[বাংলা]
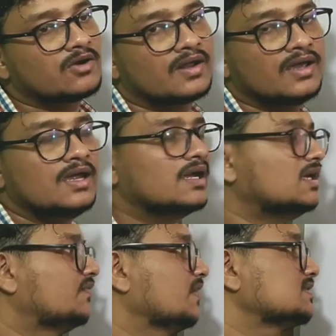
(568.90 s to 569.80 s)
কি করে
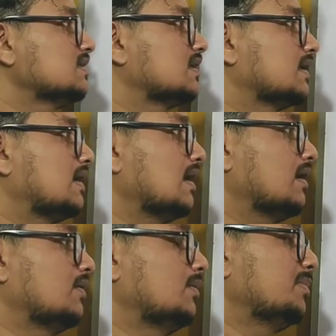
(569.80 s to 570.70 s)
কে
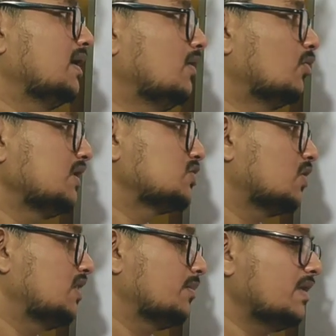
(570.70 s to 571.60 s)
মানে নোটিস
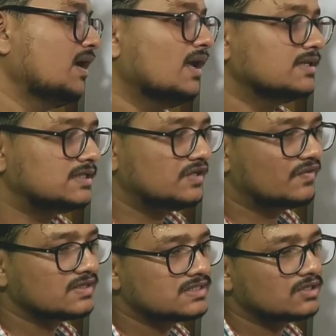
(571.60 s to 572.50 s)
করে দেখবে যে
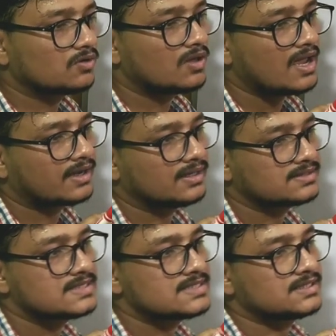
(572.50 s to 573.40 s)
ডিফেন্সিন হলো একটা
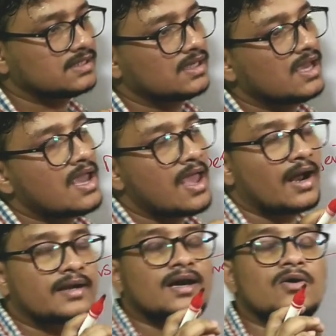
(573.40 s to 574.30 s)
সিস্টিন
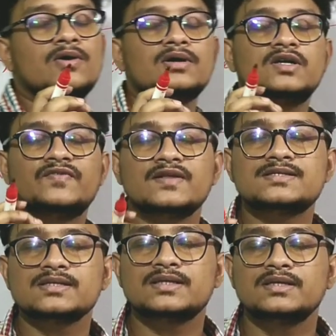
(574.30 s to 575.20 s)
একটা হলো
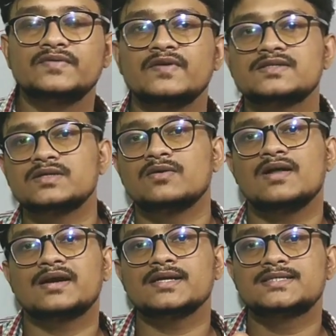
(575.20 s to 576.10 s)
ডিফেন্সিন কি ডিফেন্সিন
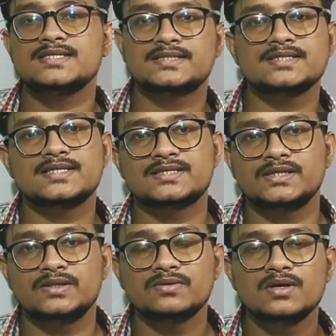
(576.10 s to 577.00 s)
হলো একটা সিস্টিন
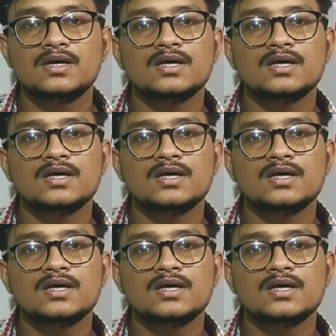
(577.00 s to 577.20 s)
রেসিডিউ